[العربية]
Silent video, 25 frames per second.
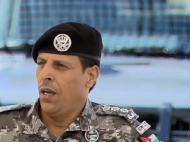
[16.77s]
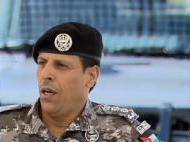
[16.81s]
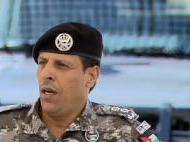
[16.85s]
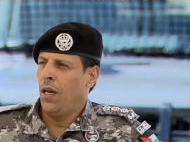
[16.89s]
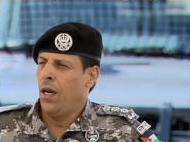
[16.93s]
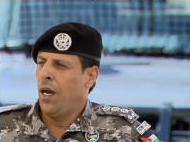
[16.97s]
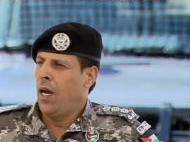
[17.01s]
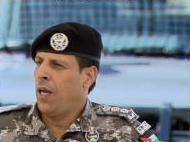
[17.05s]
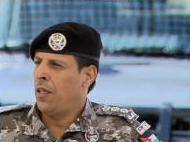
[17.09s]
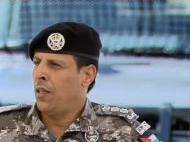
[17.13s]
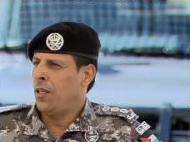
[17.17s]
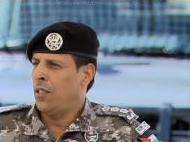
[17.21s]

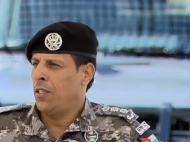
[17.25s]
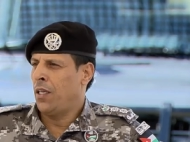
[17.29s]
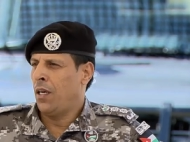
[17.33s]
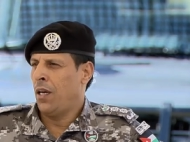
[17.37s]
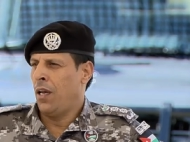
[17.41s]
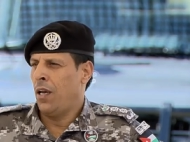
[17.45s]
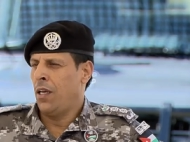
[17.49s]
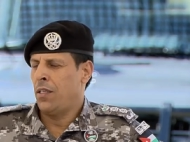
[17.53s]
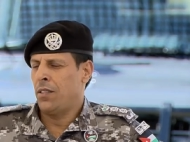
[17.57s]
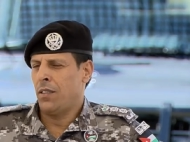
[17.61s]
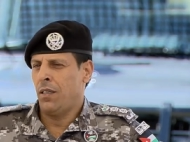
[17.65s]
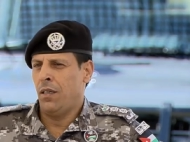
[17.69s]
هذا
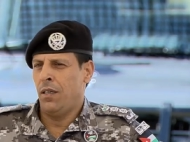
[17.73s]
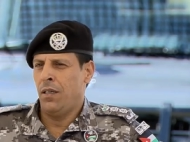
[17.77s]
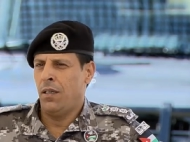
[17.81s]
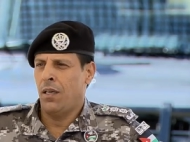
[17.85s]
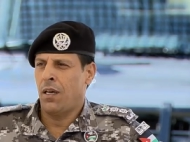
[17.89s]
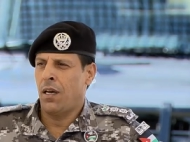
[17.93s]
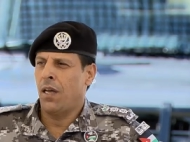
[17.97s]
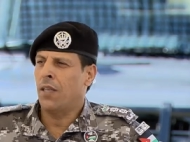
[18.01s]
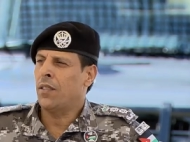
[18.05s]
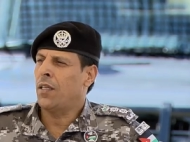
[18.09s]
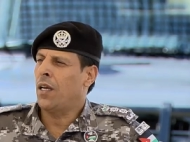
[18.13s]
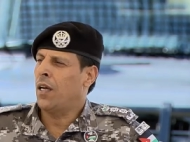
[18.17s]
الجهاز اللي
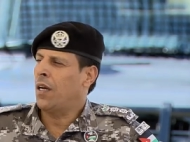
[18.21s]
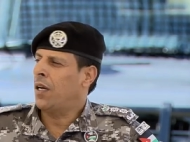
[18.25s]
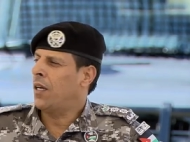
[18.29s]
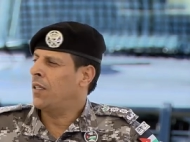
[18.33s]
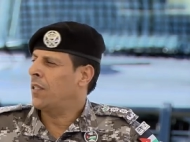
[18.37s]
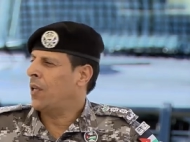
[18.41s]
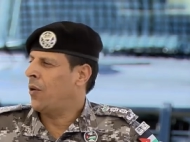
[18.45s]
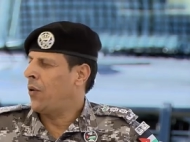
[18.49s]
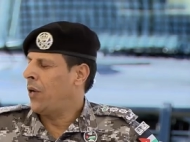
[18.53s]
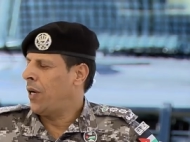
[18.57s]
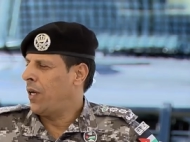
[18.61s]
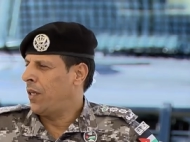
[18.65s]
خطى
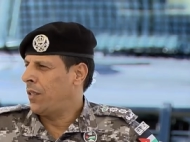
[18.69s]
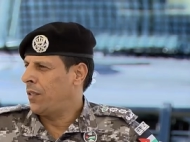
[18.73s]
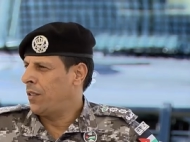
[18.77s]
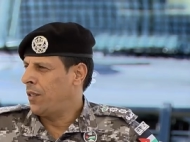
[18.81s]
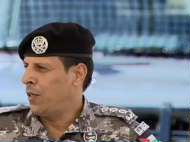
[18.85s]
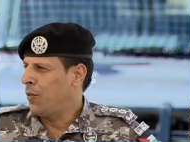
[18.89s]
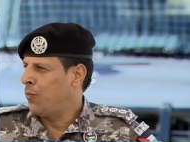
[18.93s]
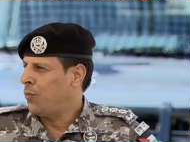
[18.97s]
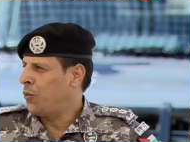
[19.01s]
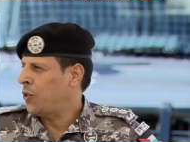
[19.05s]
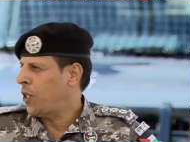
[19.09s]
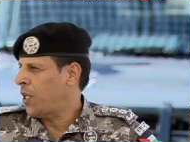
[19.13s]
خطوات
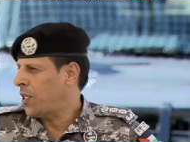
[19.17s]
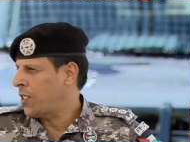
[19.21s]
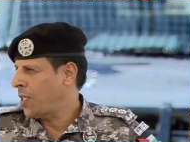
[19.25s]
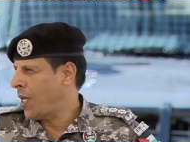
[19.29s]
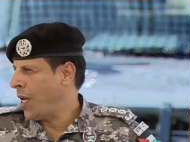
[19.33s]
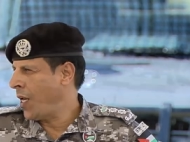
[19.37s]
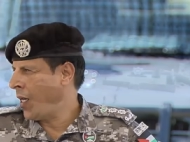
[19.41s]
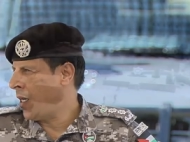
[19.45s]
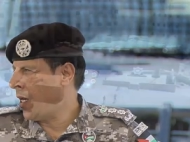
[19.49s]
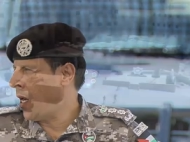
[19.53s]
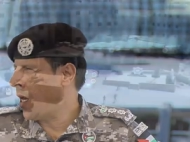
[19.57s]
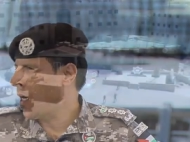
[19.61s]

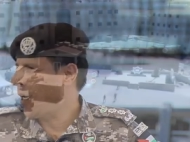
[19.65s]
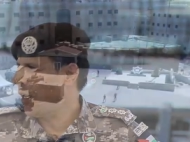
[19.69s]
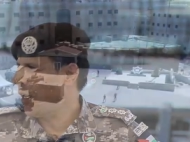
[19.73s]
متسارعة